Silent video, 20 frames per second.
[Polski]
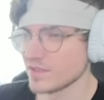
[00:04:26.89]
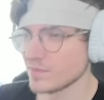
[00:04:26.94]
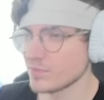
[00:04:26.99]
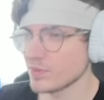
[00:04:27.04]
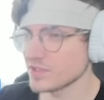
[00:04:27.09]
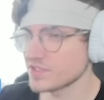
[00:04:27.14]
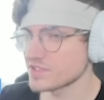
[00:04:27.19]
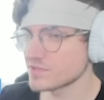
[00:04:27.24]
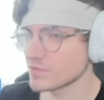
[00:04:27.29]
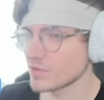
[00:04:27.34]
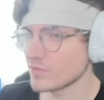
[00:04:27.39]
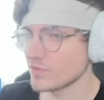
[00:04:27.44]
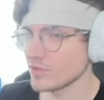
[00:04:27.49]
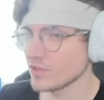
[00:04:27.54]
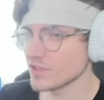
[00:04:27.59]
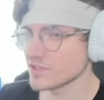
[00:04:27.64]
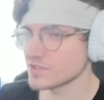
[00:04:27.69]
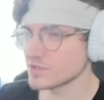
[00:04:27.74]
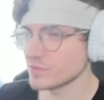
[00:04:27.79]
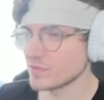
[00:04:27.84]

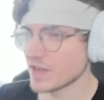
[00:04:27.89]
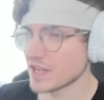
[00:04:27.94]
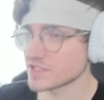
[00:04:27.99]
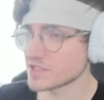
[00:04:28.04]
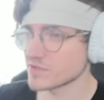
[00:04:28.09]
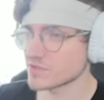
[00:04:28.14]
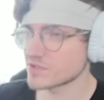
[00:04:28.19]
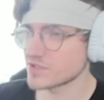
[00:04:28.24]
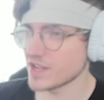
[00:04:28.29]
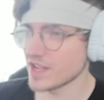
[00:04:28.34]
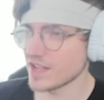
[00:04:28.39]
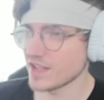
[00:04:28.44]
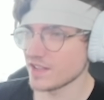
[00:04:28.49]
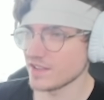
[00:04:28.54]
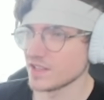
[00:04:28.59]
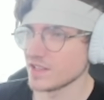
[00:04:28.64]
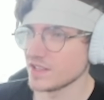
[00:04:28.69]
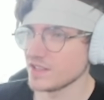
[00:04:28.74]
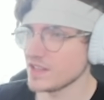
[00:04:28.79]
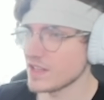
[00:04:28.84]
Podsumowując, uważam, że
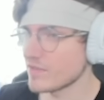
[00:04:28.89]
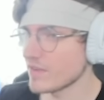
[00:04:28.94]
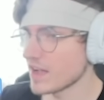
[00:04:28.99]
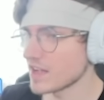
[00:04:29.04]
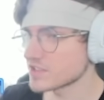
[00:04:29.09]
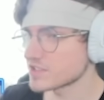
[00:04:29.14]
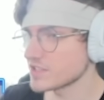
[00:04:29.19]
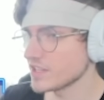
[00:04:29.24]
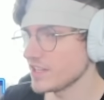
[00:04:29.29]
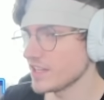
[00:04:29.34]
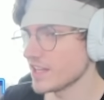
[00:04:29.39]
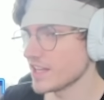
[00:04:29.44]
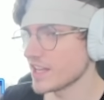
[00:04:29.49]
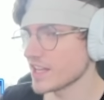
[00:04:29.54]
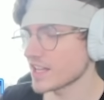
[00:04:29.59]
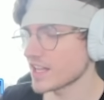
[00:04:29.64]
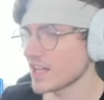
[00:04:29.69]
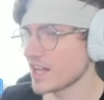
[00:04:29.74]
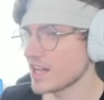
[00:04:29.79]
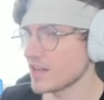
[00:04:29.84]
nieważne ile
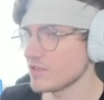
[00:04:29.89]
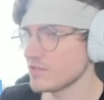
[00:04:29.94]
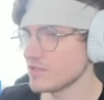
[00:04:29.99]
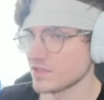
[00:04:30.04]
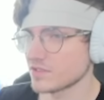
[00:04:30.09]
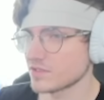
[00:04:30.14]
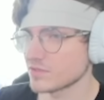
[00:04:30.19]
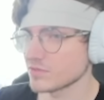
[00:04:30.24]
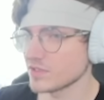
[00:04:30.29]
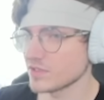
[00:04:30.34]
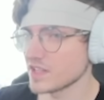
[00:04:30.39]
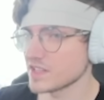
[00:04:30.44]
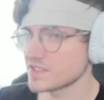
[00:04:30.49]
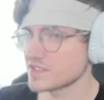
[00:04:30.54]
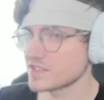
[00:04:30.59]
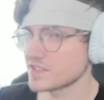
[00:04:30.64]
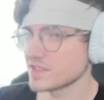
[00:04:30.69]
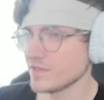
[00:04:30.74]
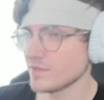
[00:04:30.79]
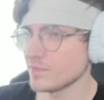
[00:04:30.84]
jechał, tu
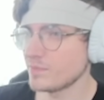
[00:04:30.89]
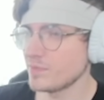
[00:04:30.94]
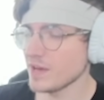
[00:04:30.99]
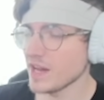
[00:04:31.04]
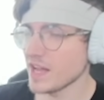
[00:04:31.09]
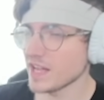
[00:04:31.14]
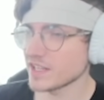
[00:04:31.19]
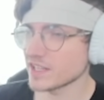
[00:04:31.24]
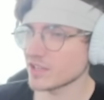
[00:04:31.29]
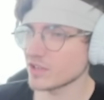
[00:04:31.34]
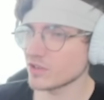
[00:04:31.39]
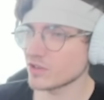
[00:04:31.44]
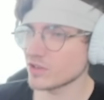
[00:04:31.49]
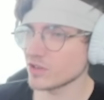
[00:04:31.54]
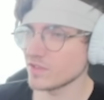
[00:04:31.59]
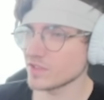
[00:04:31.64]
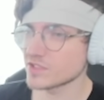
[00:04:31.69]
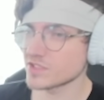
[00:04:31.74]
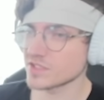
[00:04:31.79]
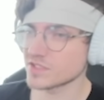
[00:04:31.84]
jest brak
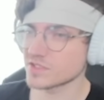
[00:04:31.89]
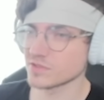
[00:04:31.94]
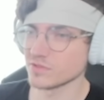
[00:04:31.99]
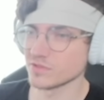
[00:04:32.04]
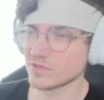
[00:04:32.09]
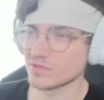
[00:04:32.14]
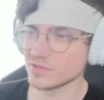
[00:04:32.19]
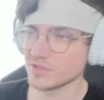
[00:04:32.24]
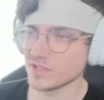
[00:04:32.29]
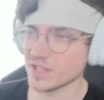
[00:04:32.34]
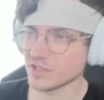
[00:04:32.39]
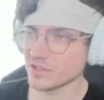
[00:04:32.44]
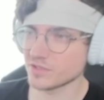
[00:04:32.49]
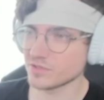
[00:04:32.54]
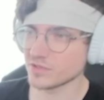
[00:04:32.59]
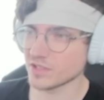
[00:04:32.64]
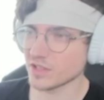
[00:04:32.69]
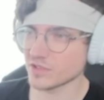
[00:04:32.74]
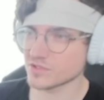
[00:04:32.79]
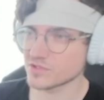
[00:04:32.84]
jakiegokolwiek szacunku, nie, do
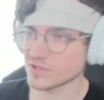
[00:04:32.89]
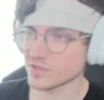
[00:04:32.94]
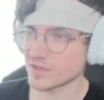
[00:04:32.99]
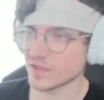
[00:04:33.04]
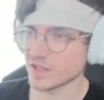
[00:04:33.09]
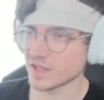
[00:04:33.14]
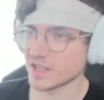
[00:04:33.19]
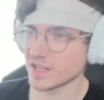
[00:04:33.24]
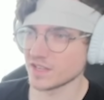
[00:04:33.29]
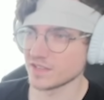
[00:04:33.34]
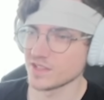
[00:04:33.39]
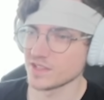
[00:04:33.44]
drugiego człowieka.